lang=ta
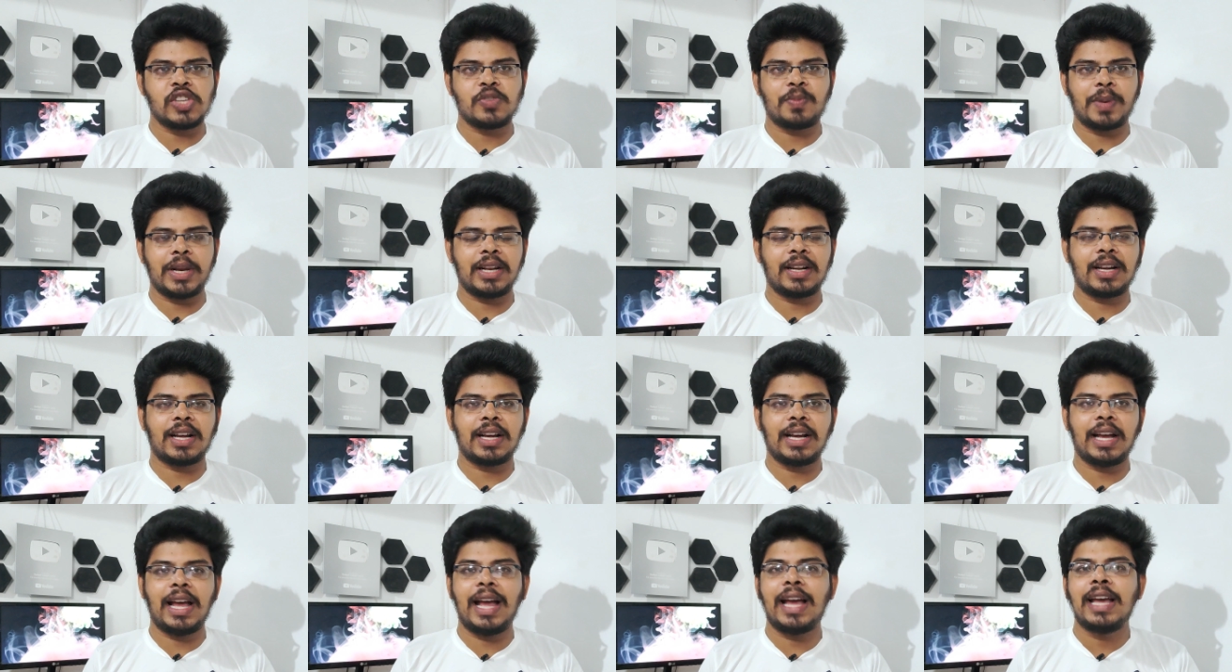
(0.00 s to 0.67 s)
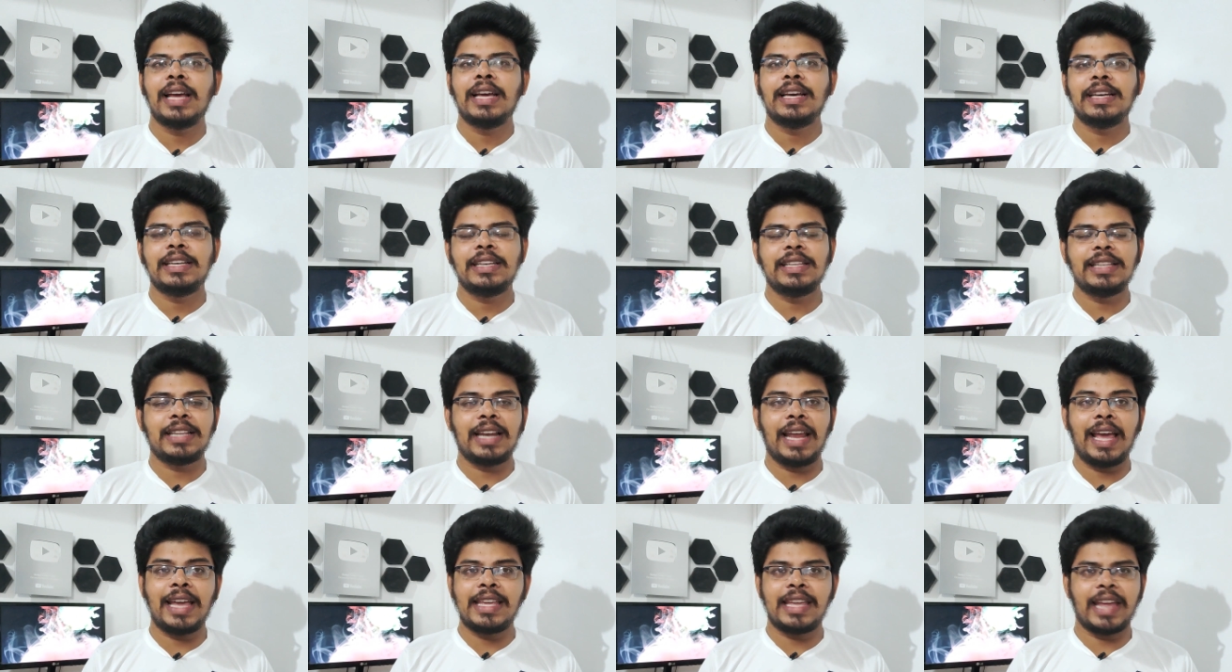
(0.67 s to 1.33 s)
லான்ச் பண்ணியிருக்காங்க
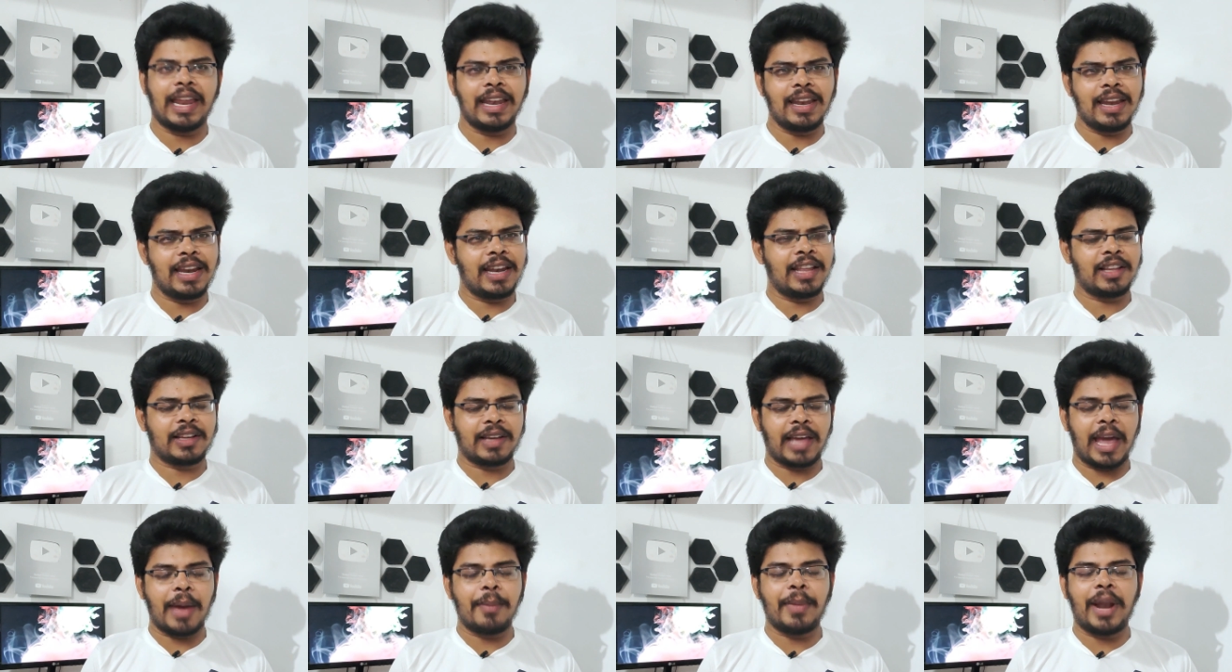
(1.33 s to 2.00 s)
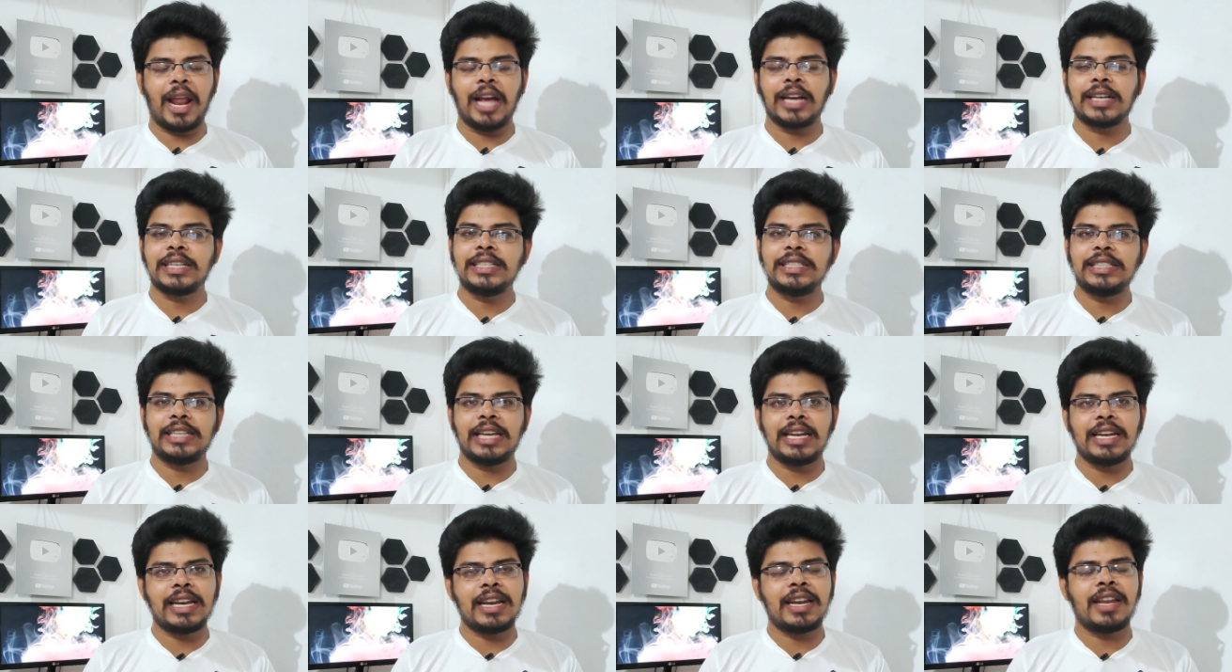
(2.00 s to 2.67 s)
இதில் என்னென்ன கேமராக்கு
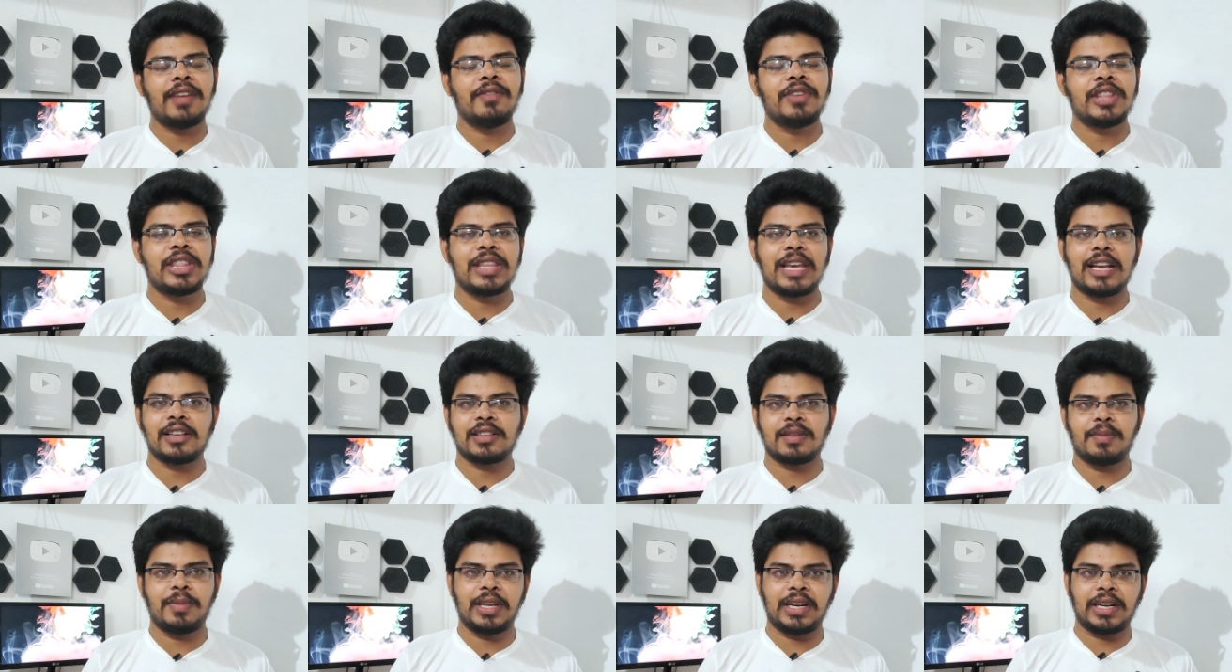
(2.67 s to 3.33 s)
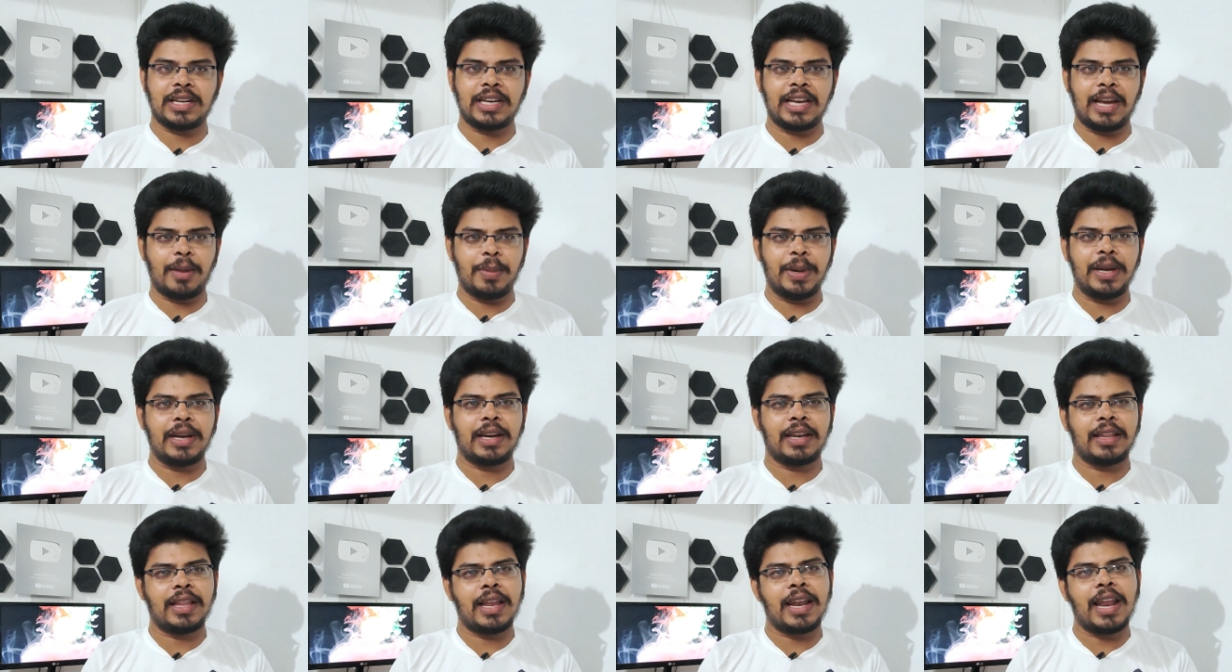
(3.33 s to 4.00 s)
என்னென்ன வித்தியாசம் இருக்குது
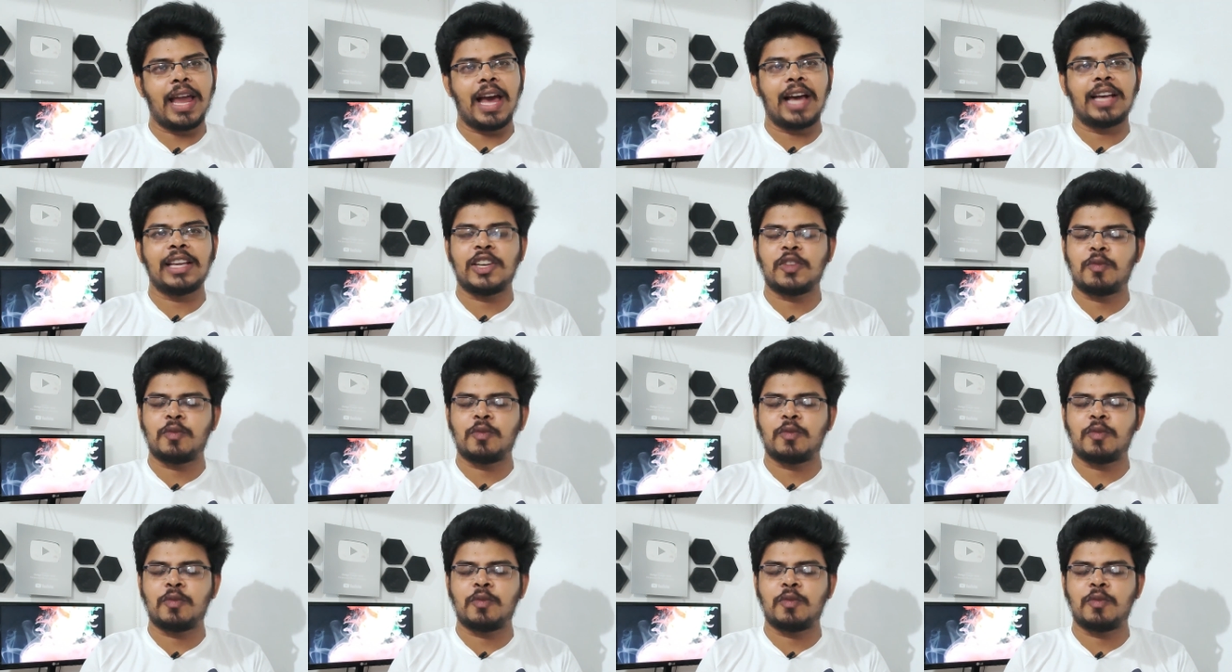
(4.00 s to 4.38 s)
அப்படின்றத நான்